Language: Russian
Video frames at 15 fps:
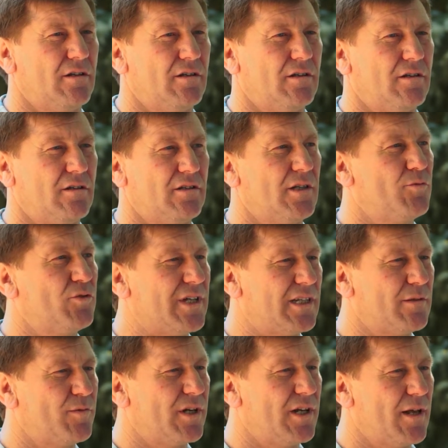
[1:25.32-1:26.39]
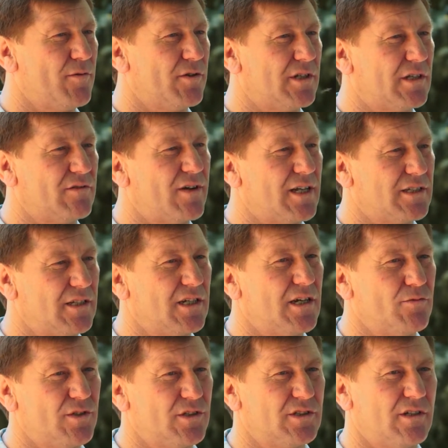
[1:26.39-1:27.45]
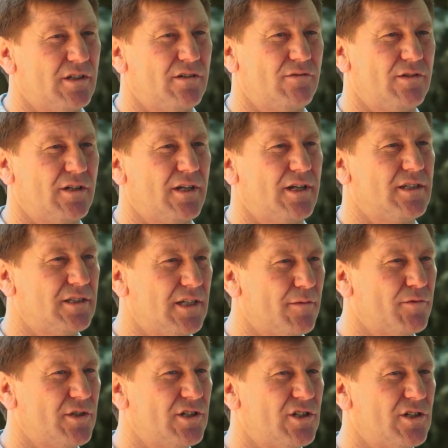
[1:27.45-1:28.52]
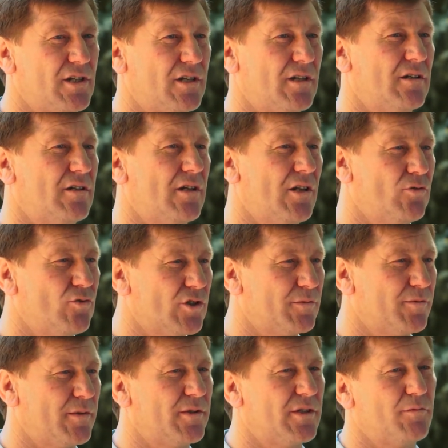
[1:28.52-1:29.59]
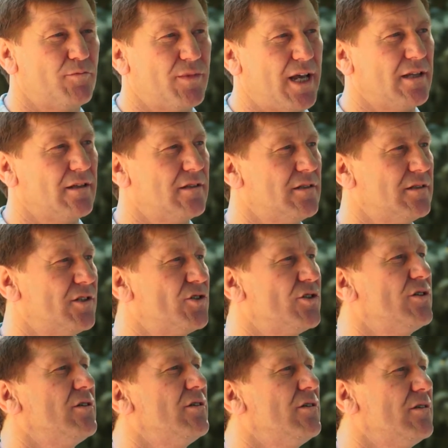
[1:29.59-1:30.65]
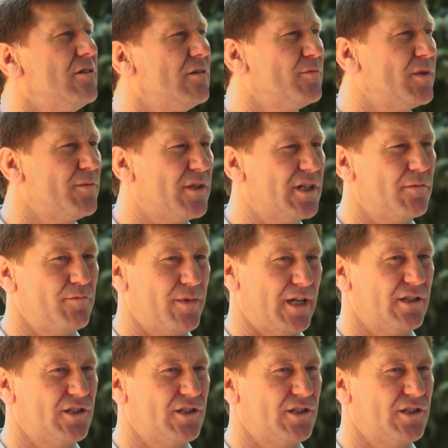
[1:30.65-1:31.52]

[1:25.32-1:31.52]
Э, депутаты парламента от фракции коммунистов они выделяют 7 тысяч, колхоз «Победа» 5 тысяч и «Приморье» 5